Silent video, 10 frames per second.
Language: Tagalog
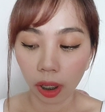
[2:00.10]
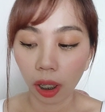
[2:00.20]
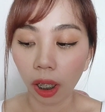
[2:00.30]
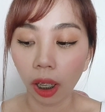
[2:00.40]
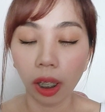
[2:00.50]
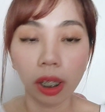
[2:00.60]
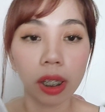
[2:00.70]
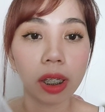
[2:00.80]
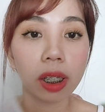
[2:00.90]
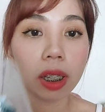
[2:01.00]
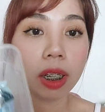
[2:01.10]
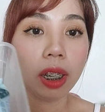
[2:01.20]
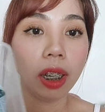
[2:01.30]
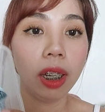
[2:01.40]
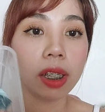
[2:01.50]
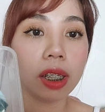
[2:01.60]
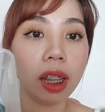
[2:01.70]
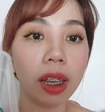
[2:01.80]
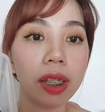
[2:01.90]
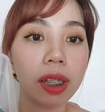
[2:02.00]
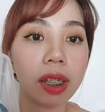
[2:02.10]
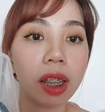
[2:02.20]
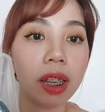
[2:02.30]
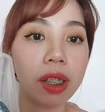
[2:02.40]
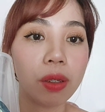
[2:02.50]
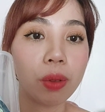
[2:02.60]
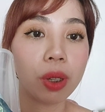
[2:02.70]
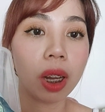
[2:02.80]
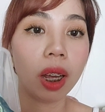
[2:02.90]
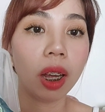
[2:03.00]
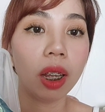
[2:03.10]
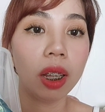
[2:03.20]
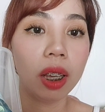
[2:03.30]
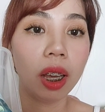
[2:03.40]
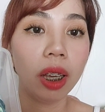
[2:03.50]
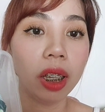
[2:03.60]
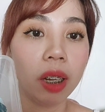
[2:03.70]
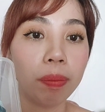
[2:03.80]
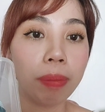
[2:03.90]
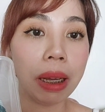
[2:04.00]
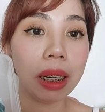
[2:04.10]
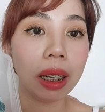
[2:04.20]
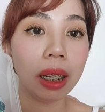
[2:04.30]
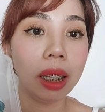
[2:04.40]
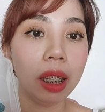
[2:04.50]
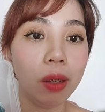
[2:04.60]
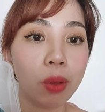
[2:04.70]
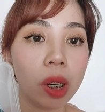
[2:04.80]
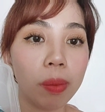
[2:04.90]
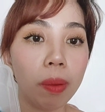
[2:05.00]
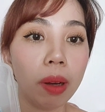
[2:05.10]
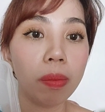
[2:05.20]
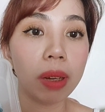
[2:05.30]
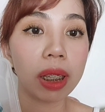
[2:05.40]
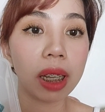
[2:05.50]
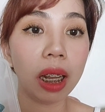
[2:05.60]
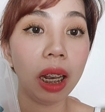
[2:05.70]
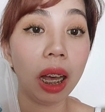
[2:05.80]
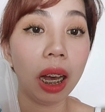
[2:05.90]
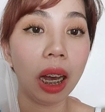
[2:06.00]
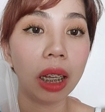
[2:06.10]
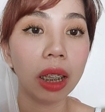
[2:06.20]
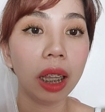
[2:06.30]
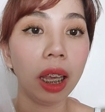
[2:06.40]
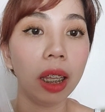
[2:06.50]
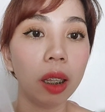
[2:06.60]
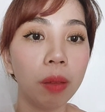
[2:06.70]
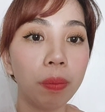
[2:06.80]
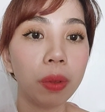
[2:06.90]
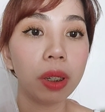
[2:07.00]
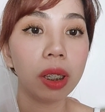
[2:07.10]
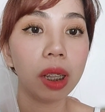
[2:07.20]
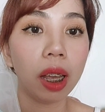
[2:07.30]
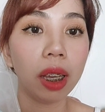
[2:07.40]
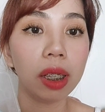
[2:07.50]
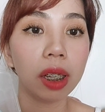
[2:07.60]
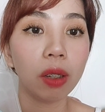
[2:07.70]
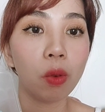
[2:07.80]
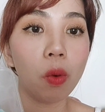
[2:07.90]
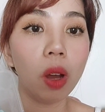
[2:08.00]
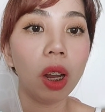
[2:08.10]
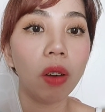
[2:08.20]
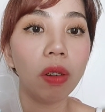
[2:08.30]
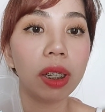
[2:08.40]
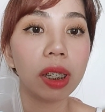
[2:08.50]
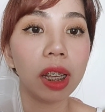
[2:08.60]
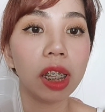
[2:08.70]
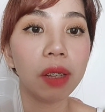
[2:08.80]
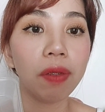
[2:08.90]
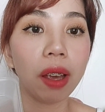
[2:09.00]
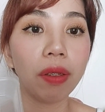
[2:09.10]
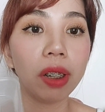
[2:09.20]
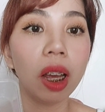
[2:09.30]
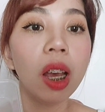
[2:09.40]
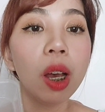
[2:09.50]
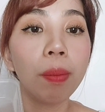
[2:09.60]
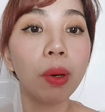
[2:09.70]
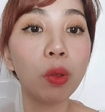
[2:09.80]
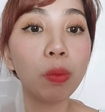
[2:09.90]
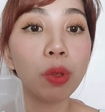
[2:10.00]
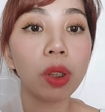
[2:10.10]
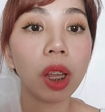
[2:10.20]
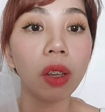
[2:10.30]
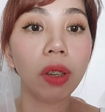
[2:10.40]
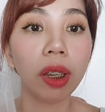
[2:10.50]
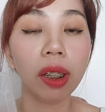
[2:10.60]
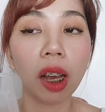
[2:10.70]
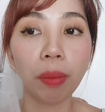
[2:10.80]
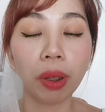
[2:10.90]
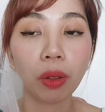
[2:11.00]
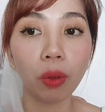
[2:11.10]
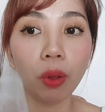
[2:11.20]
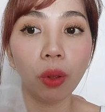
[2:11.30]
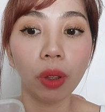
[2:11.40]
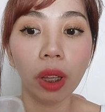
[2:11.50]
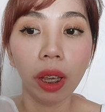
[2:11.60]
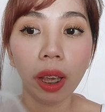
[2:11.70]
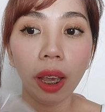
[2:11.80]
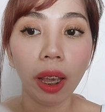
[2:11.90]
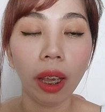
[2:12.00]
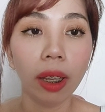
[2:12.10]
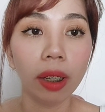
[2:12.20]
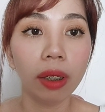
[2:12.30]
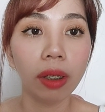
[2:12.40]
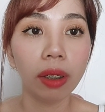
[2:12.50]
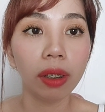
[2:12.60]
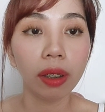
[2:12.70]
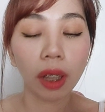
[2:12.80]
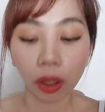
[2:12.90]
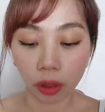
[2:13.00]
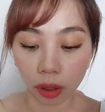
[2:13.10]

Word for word: is, in-slice-slice ko siya. Ayan, para hindi ko siya mababasa lahat. And first slice, and kukuha lang ako ng slice if ever na maubos na yung ginagamit ko doon. And, ayun,